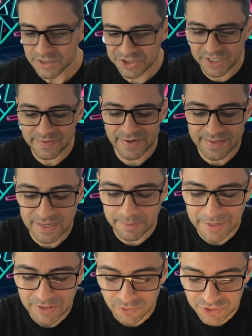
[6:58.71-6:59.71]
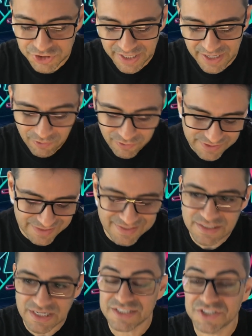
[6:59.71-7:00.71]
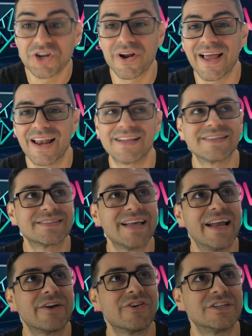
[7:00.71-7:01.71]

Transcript: de entretenimento no geral. Não sei se vocês já assistiram aquela série no